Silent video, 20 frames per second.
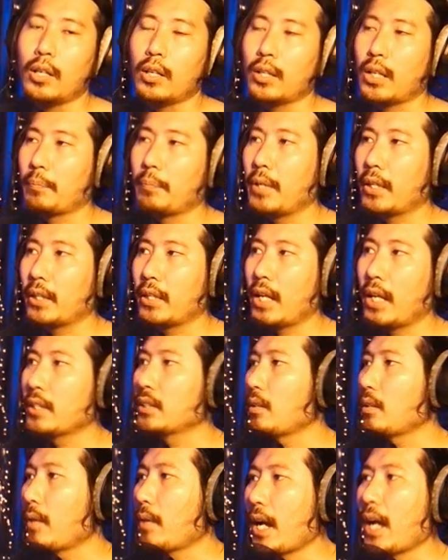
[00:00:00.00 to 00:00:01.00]
đặc biệt là
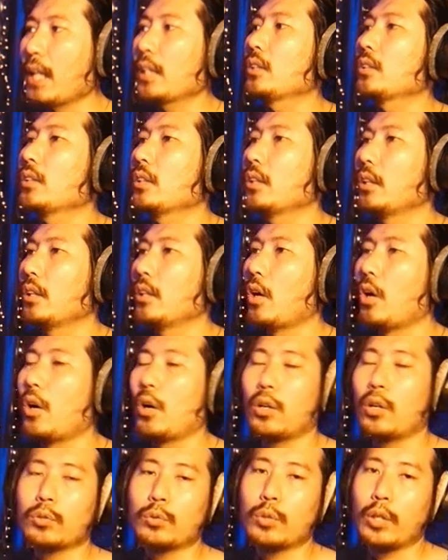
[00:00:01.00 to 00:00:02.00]
giọng hát
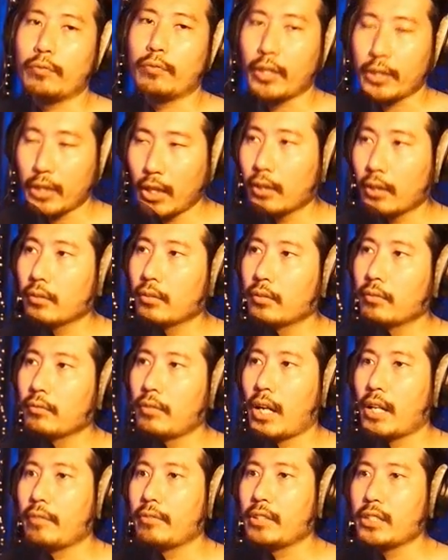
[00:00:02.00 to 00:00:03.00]
nó tuyệt vời nhất
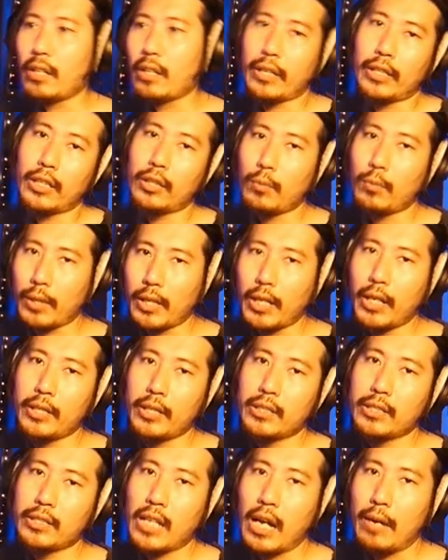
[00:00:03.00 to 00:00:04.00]
và video này kết thúc ở đây
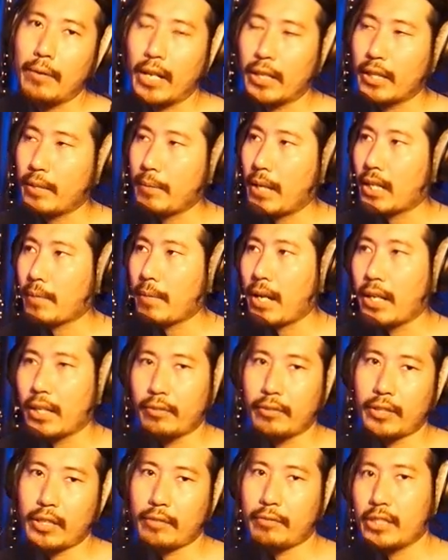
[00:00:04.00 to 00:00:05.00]
xin chào và hẹn gặp lại các bạn ở
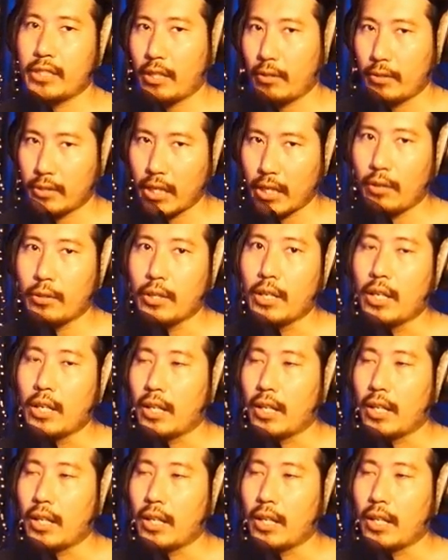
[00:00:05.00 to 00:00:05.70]
các video lần sau